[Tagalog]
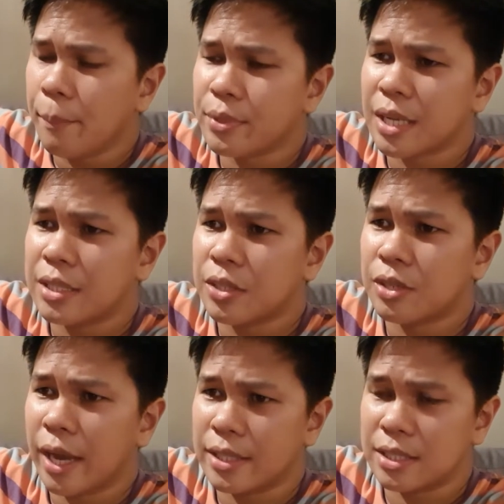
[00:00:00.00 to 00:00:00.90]
importante
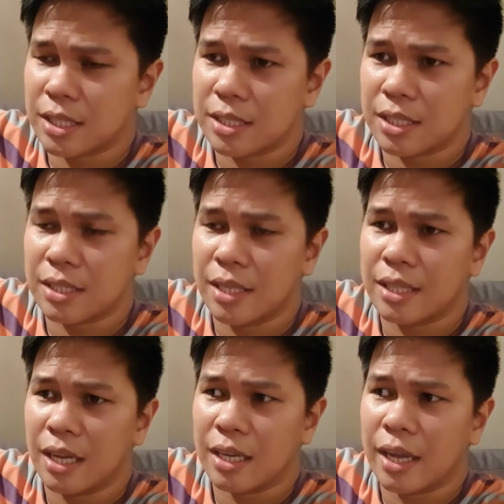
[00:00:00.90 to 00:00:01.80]
yung guidance ng isang dad
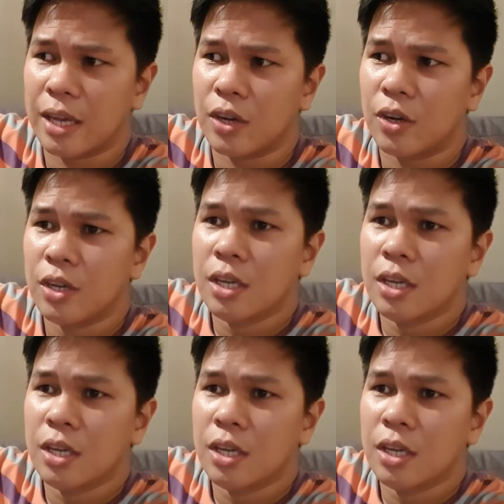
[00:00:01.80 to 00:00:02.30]
na kagaya ko.